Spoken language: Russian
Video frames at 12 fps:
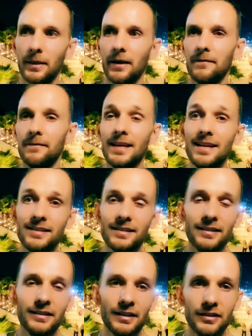Весь
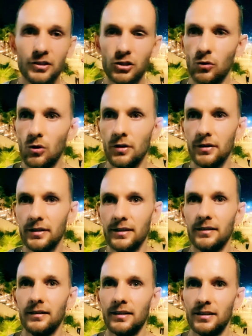
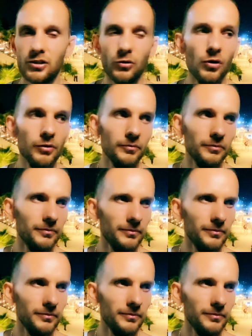традиционный рацион